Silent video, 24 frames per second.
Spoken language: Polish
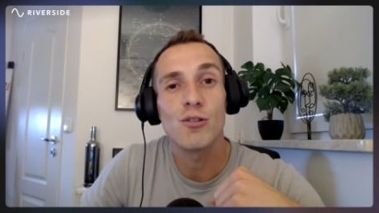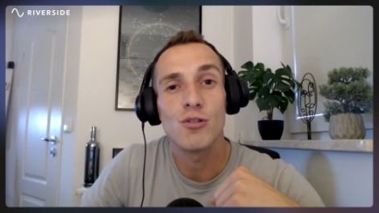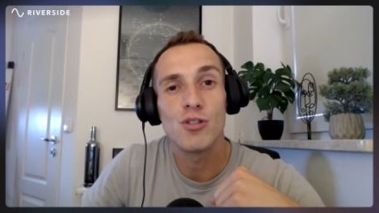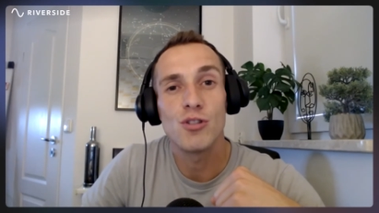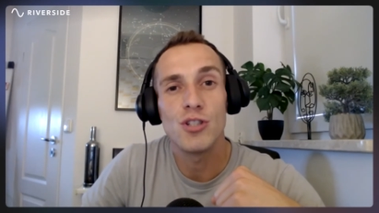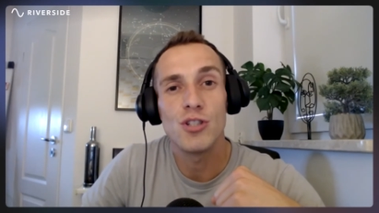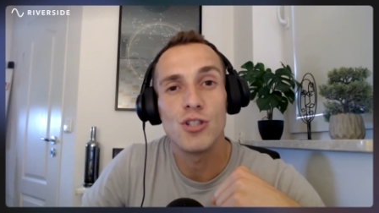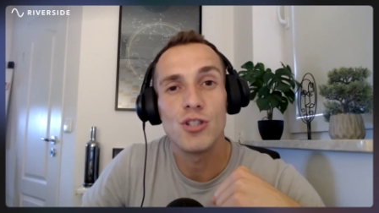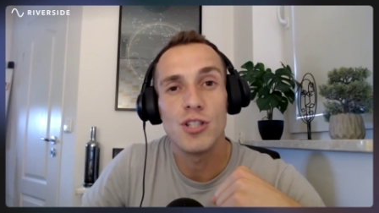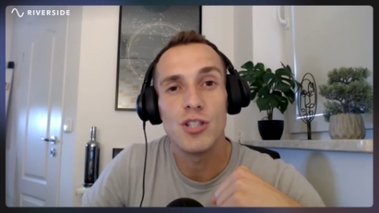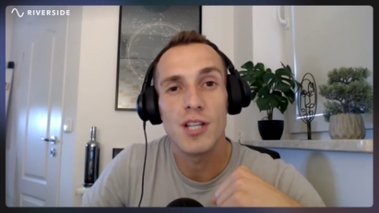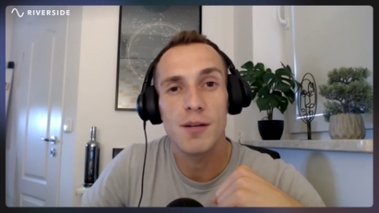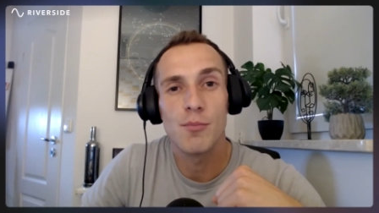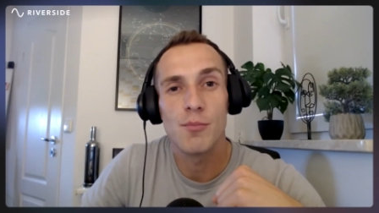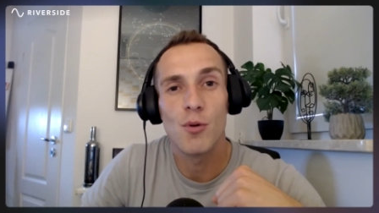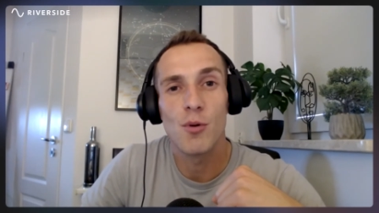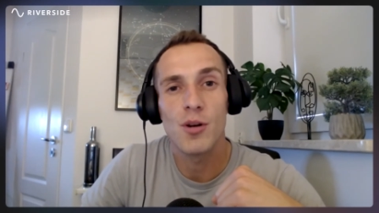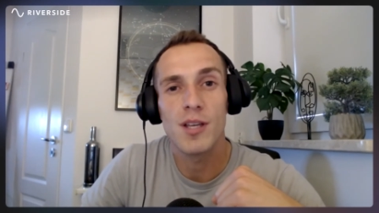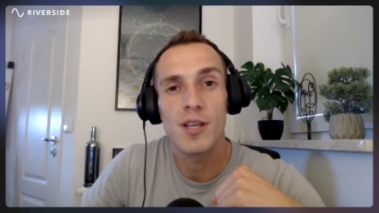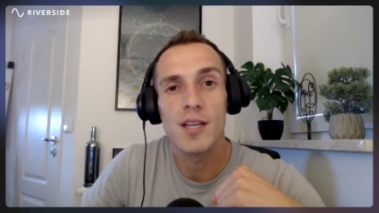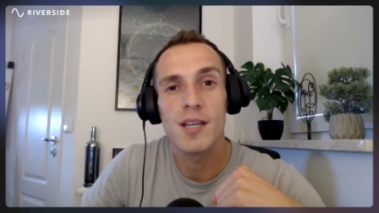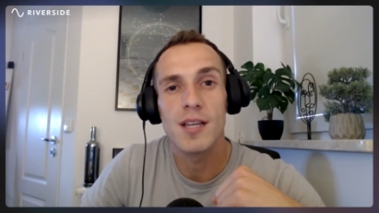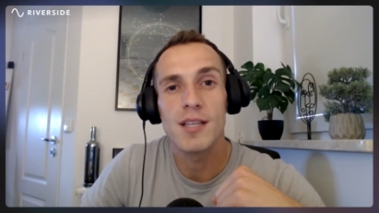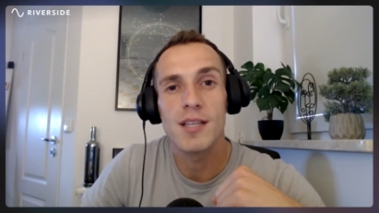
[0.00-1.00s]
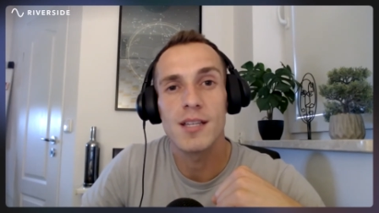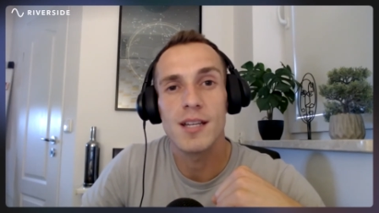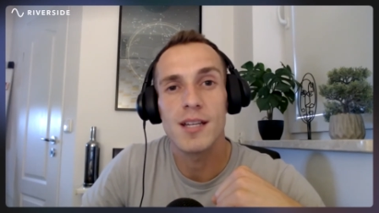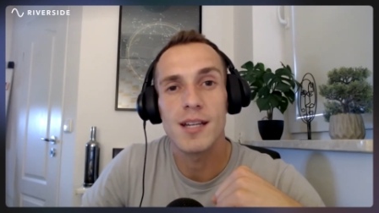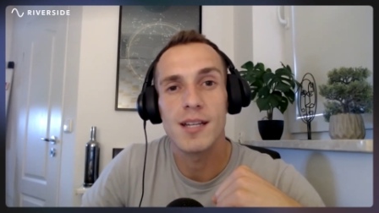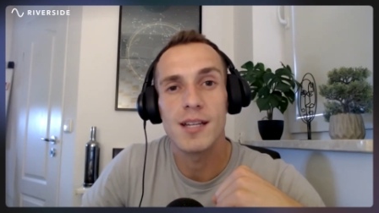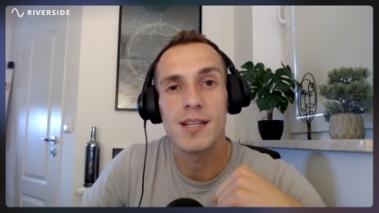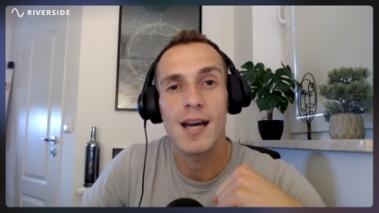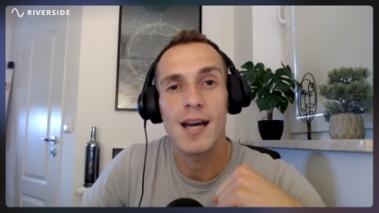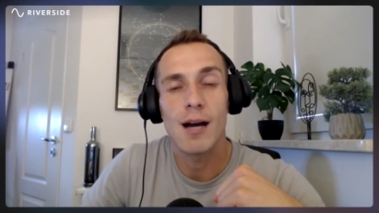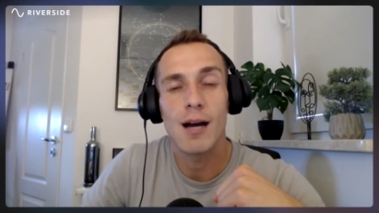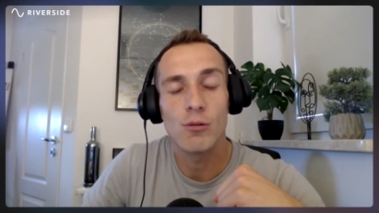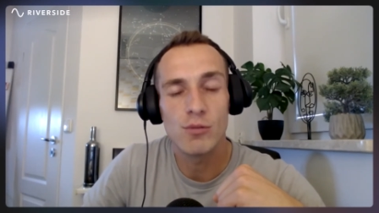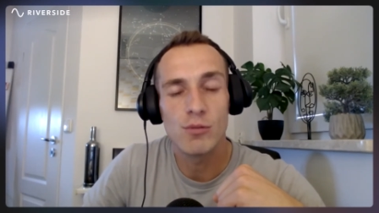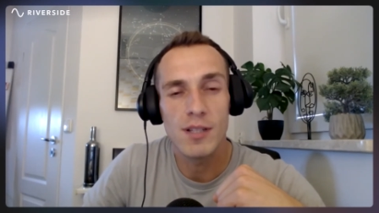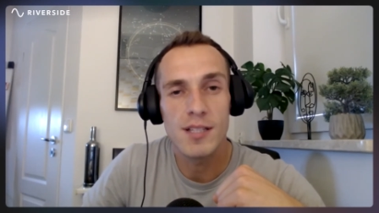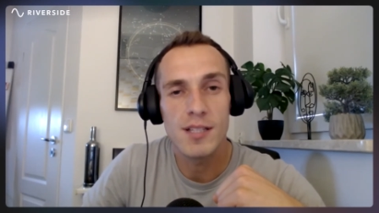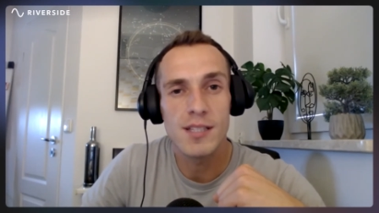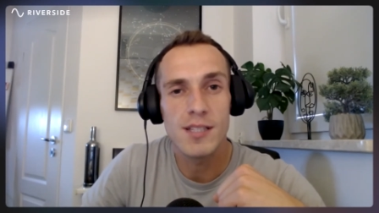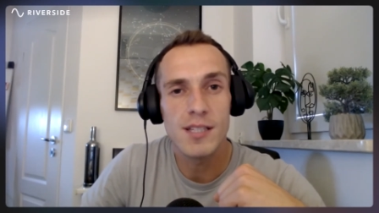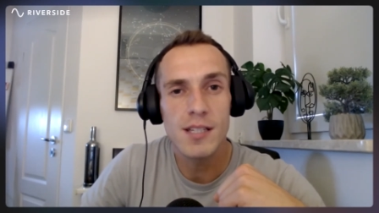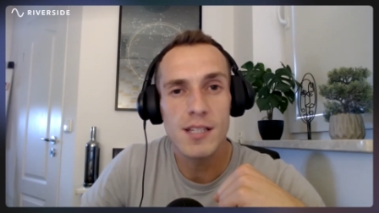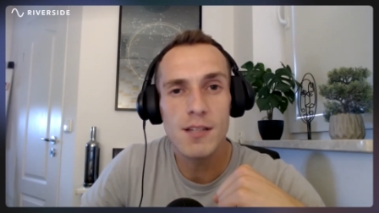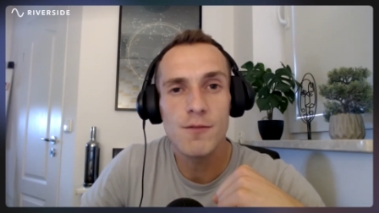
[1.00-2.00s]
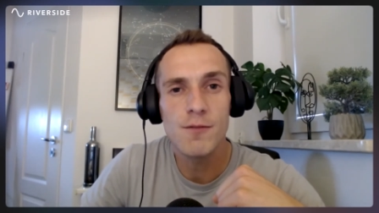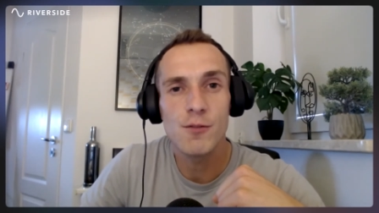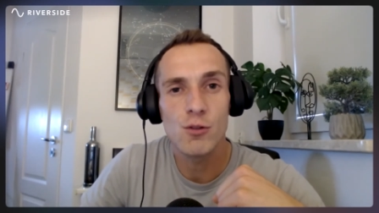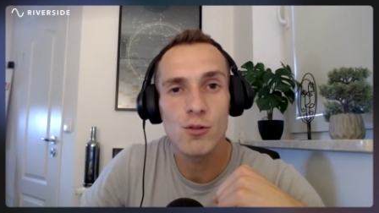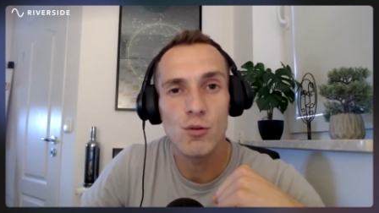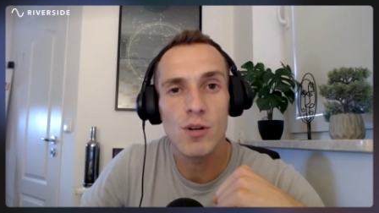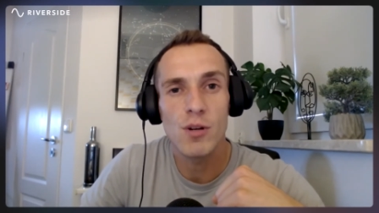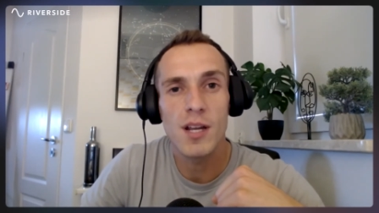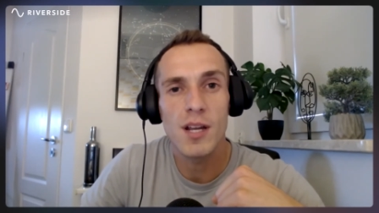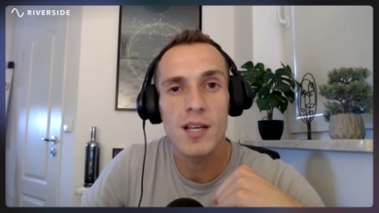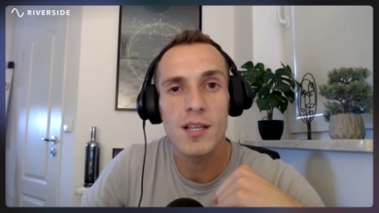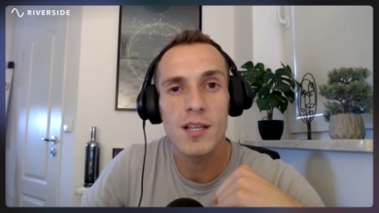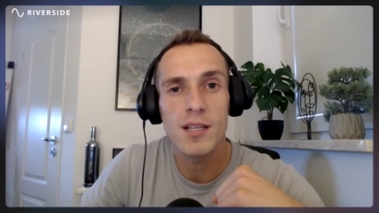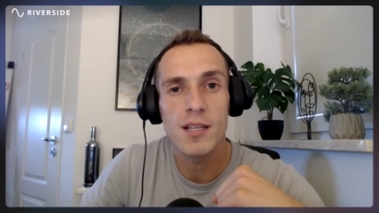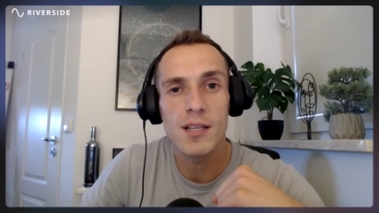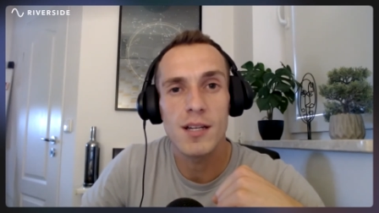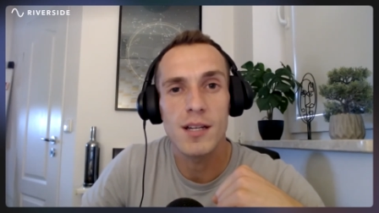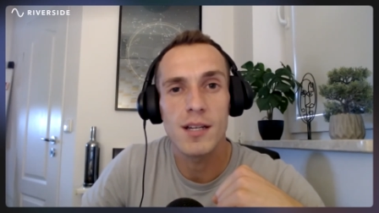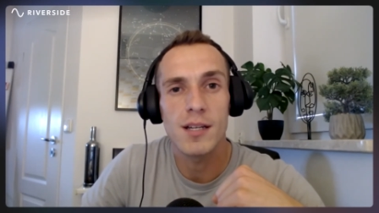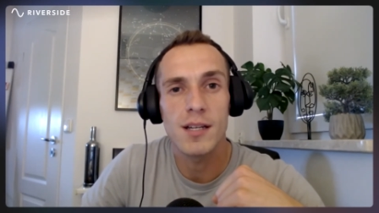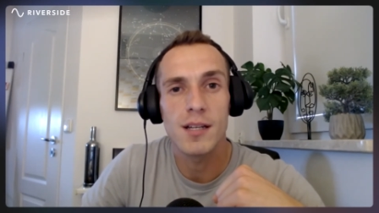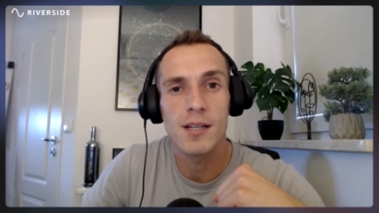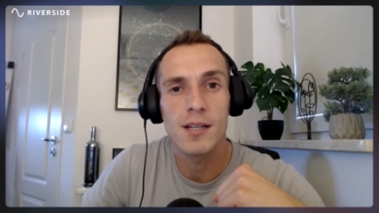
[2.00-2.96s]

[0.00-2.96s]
odcinek mojej e, audycji, w której